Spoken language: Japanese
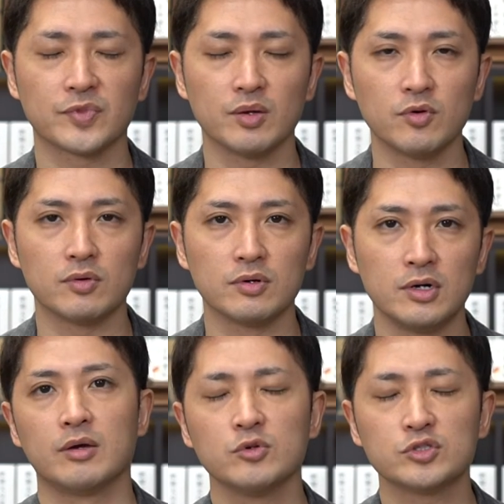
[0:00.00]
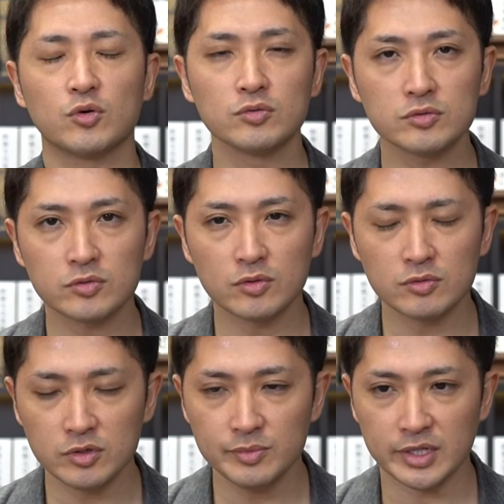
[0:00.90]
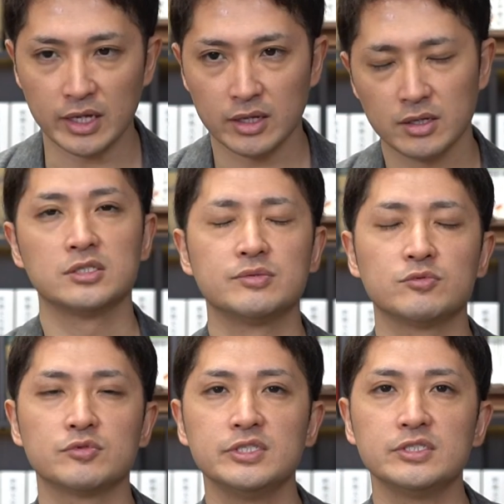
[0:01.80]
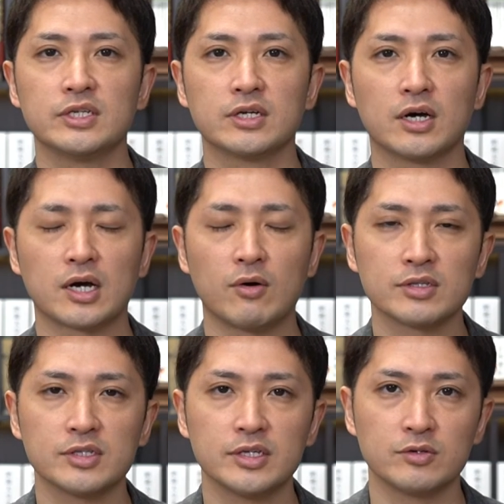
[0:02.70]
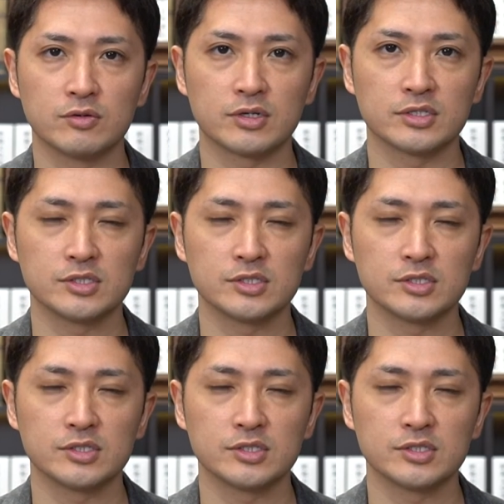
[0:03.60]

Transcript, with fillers: でももし本当の意味で自分の人生が変わっていくような、